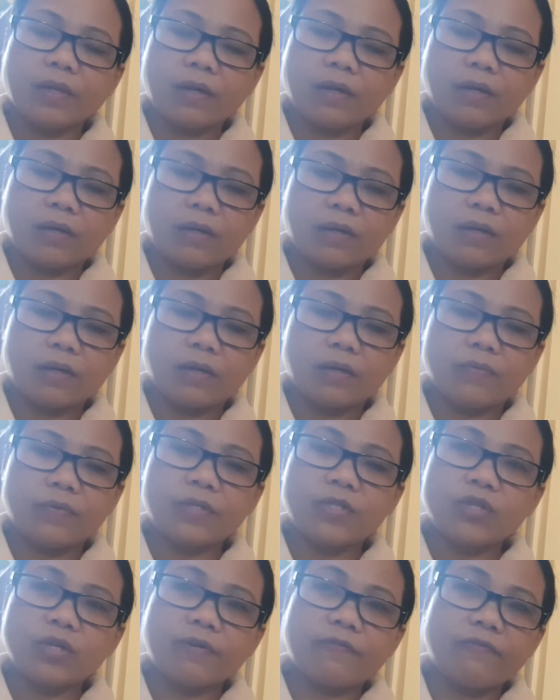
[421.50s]
uh,
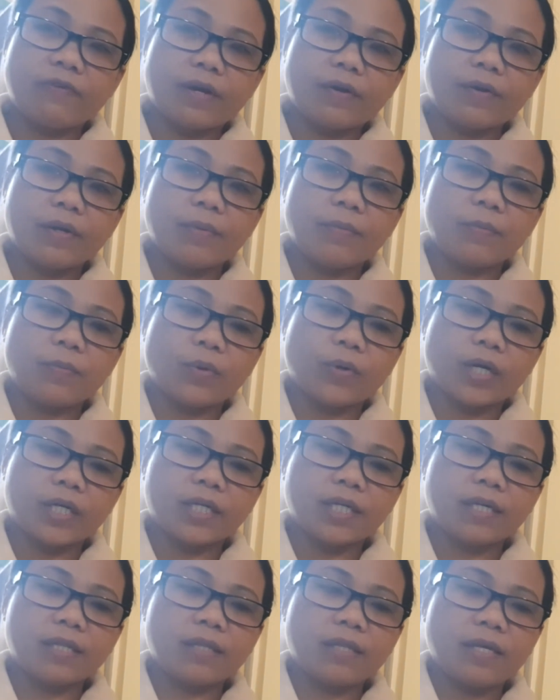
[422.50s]
which are very
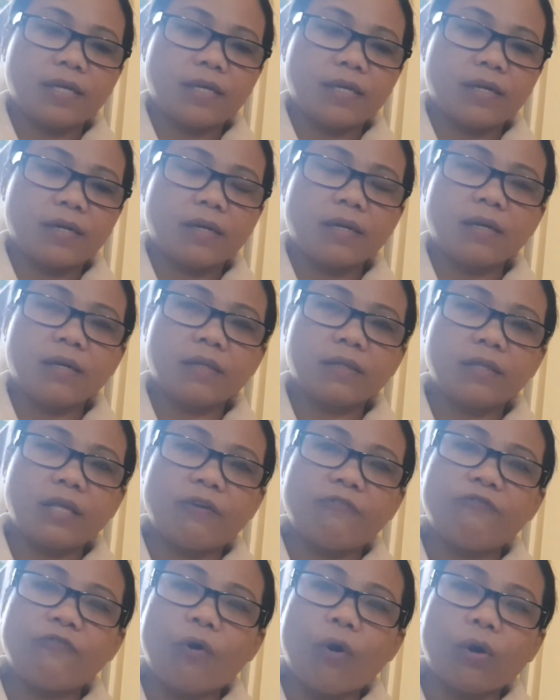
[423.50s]
important here.
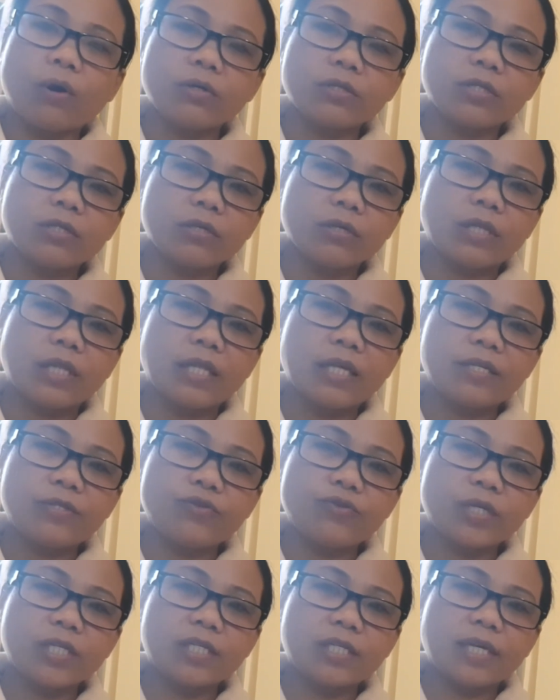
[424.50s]
They focus on
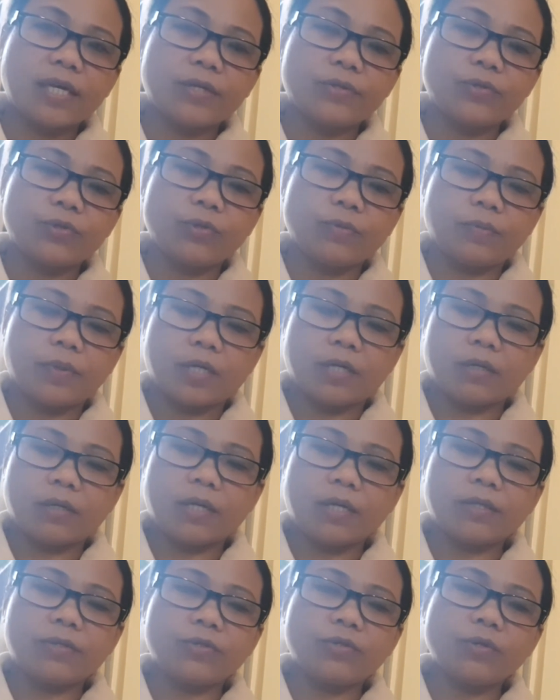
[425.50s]
literacy and, numer
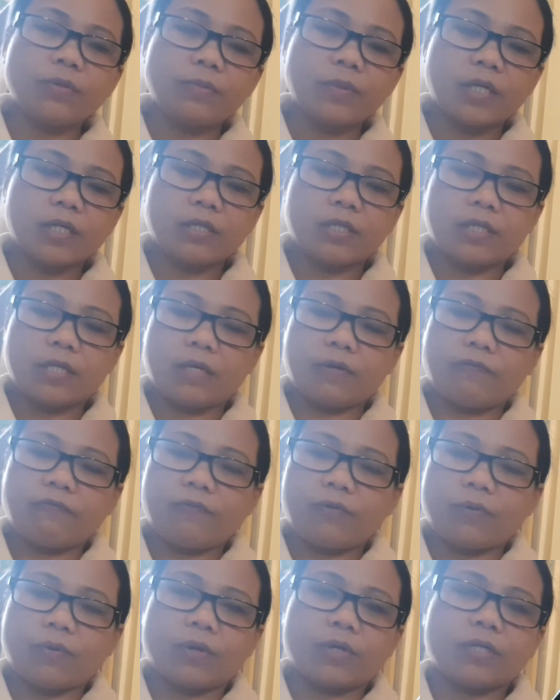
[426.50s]
and numeracy, of
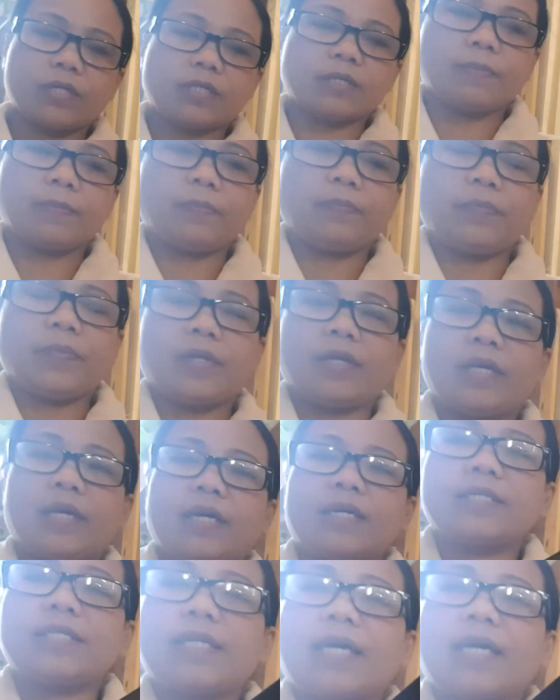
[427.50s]
course. Yes,